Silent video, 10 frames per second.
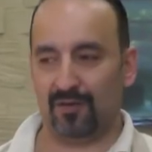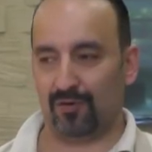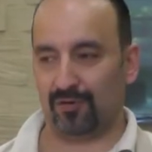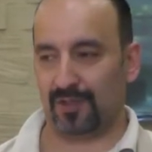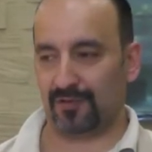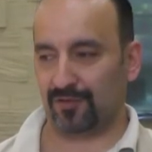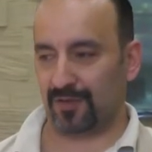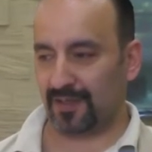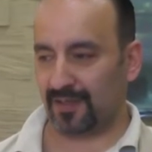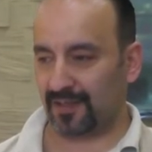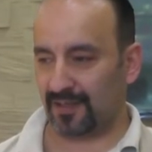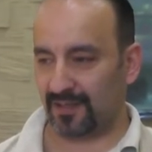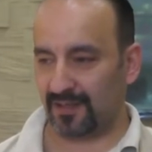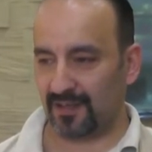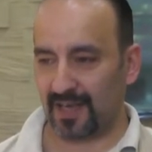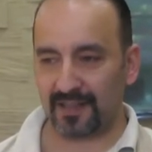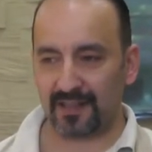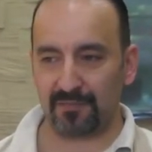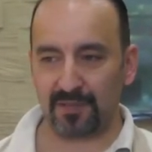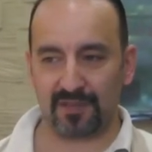Ondan sonra e,
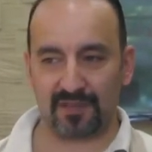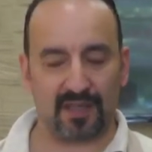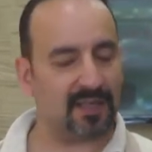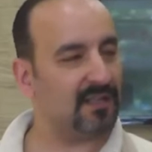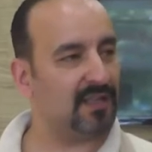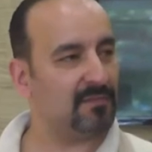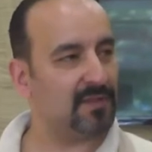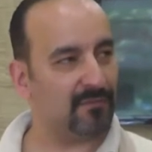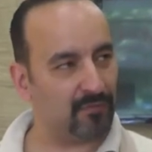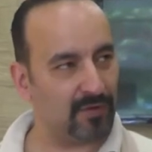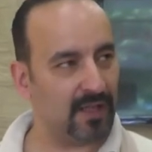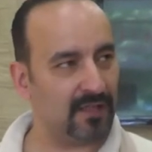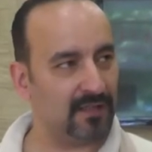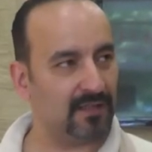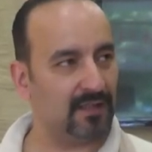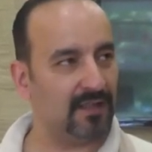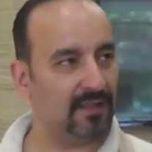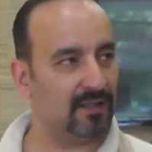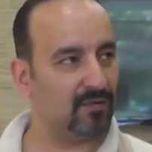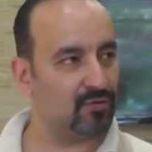etlerimiz, dana etlerimiz Afyon'dan,
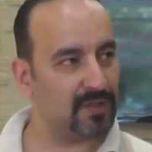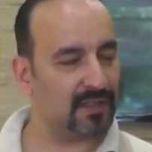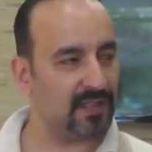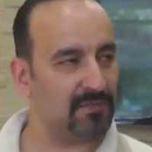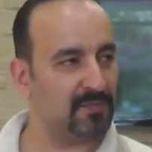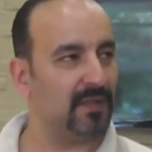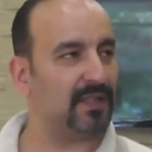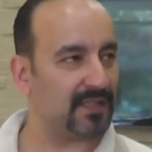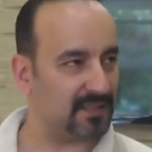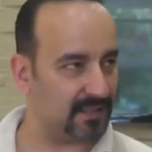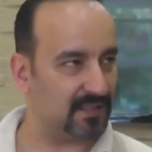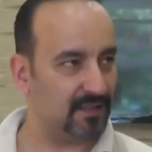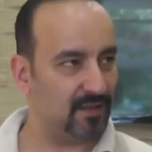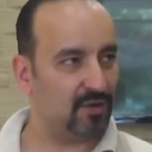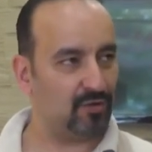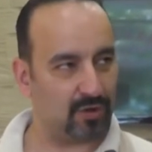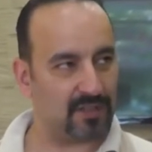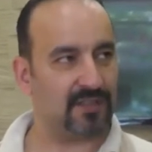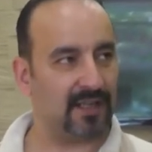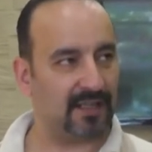e, kuzu etlerimiz Balıkesir
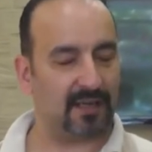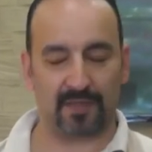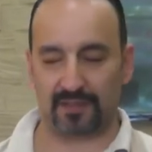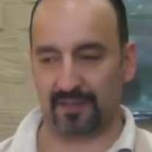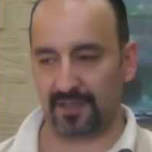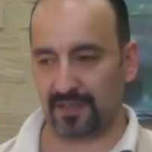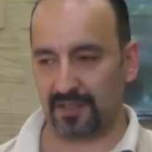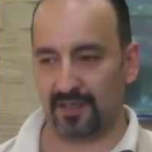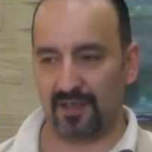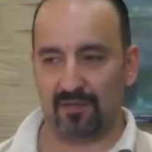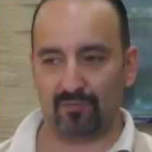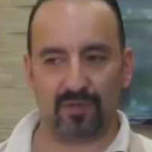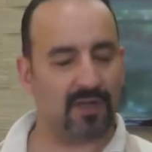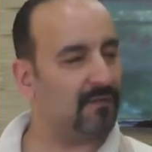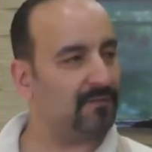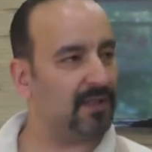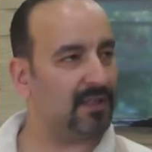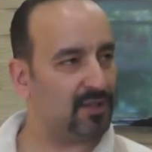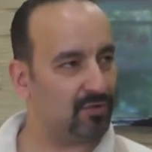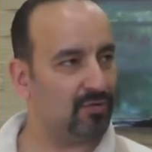yöresinden gelmektedir. Bunları haftanın
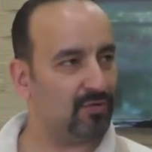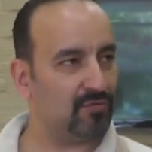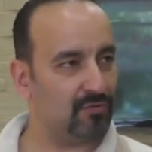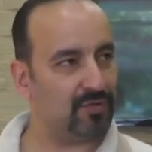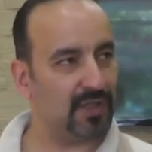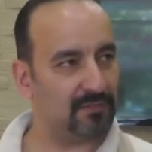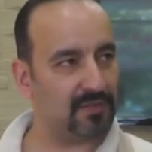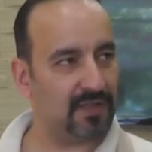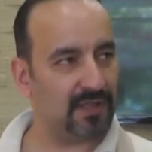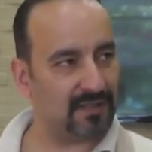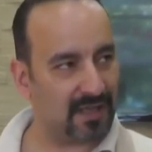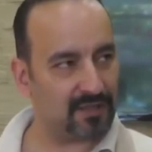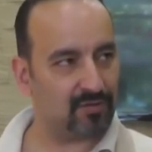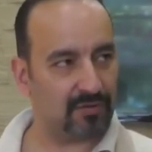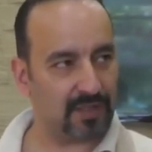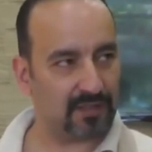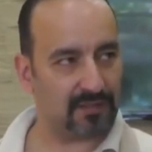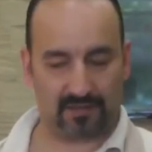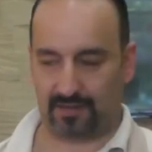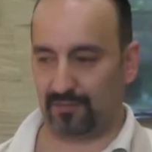iki günü dükkanımızda taze olarak
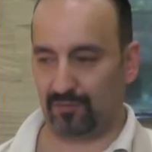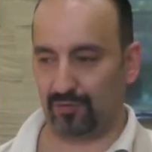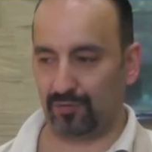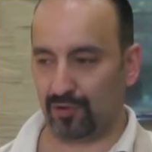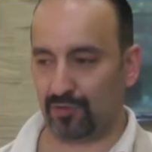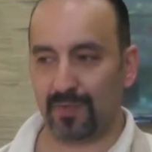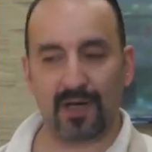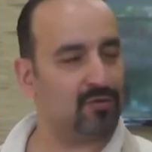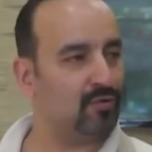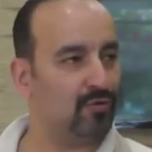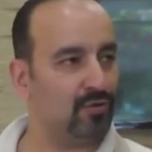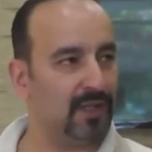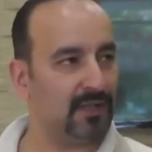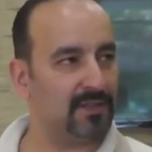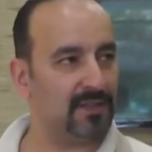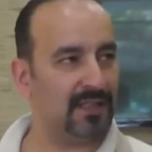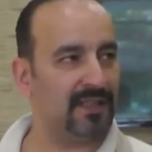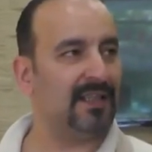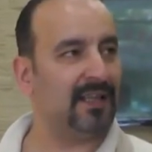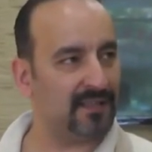bulunduruyoruz. Bazı ürünlerimizi de
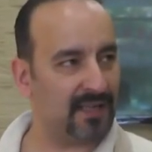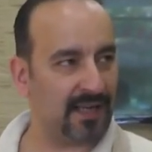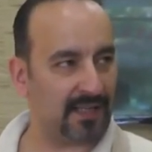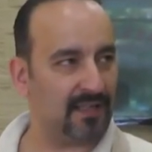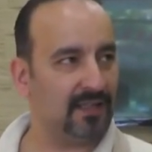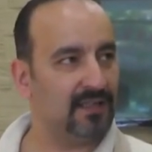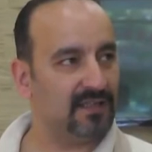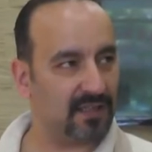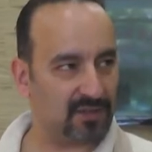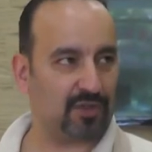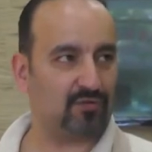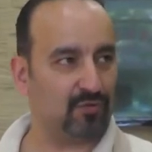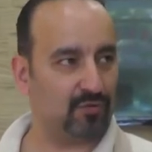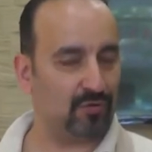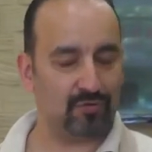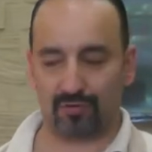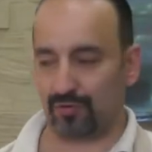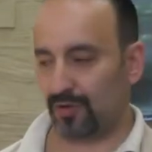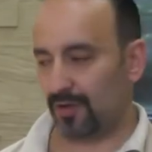dinlendirerek satışa sunuyoruz.